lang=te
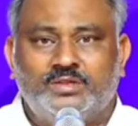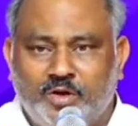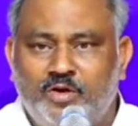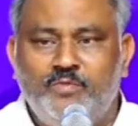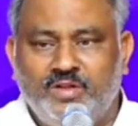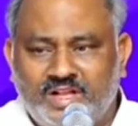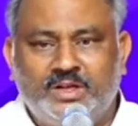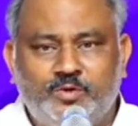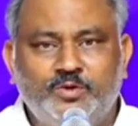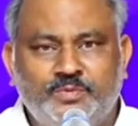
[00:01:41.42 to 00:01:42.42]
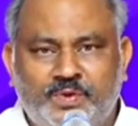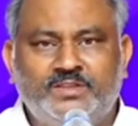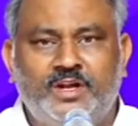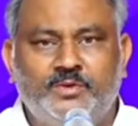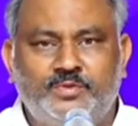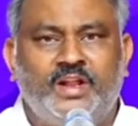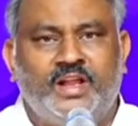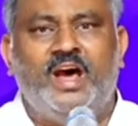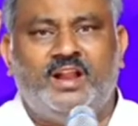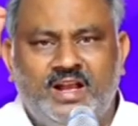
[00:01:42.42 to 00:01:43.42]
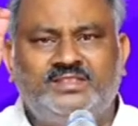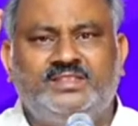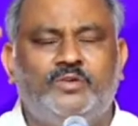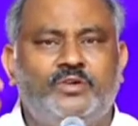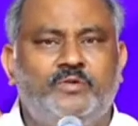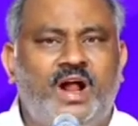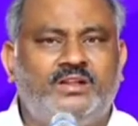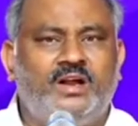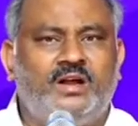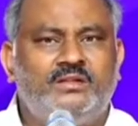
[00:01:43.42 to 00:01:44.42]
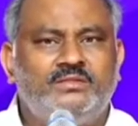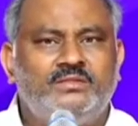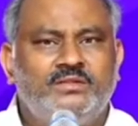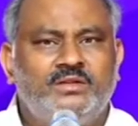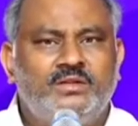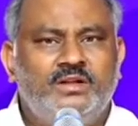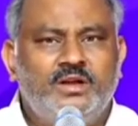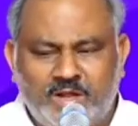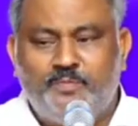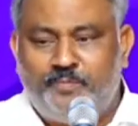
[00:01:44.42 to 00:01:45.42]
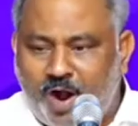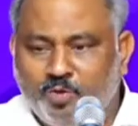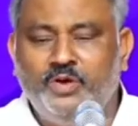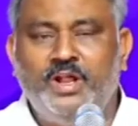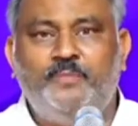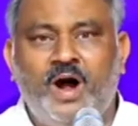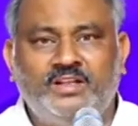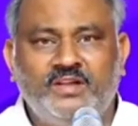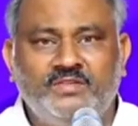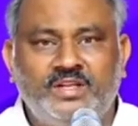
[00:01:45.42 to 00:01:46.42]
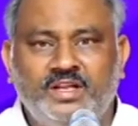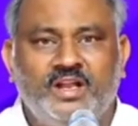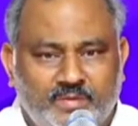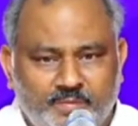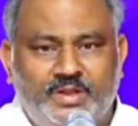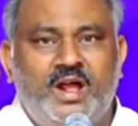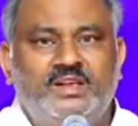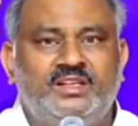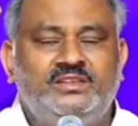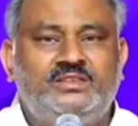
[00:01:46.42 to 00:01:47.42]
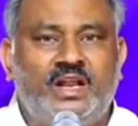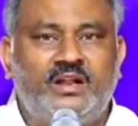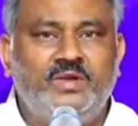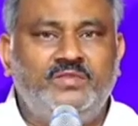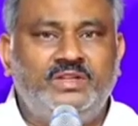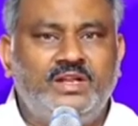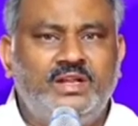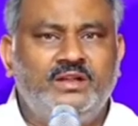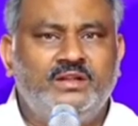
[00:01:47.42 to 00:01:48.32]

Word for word: సులోమన్ దగ్గరకు వచ్చి ప్రజలు అడుగుతున్నారు ఎలా రాస్తావు నువ్వు ఈ మాట మనం పాడుకునే పాట ఏమిటి మీరు రాసిన చరణం ఏమిటి